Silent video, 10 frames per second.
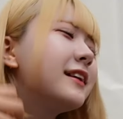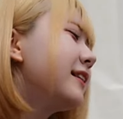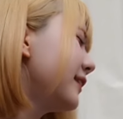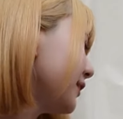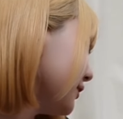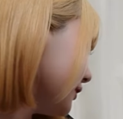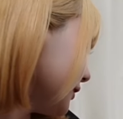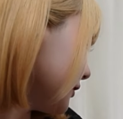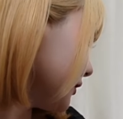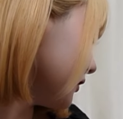いと
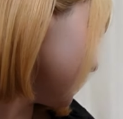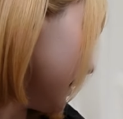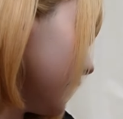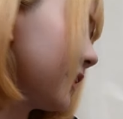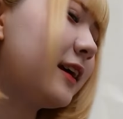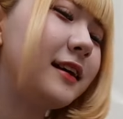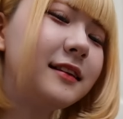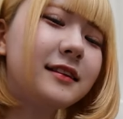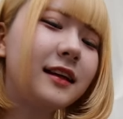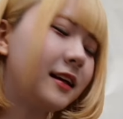いうことで、
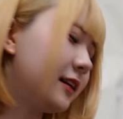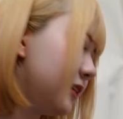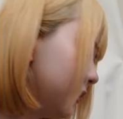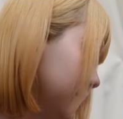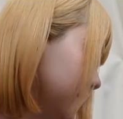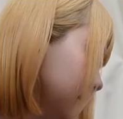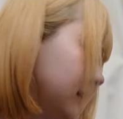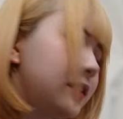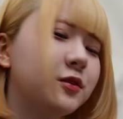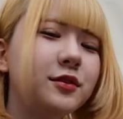現在の
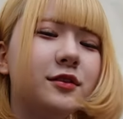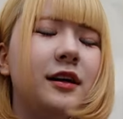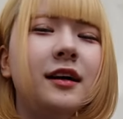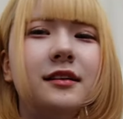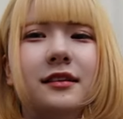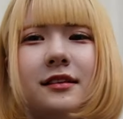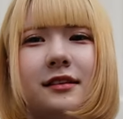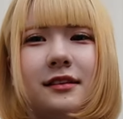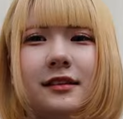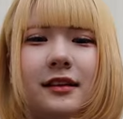時刻が、
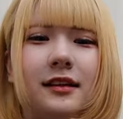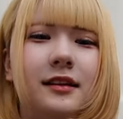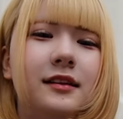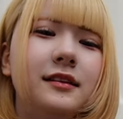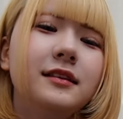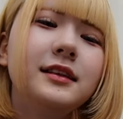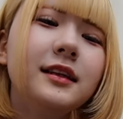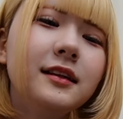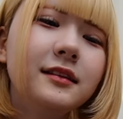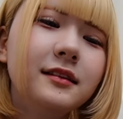じゃ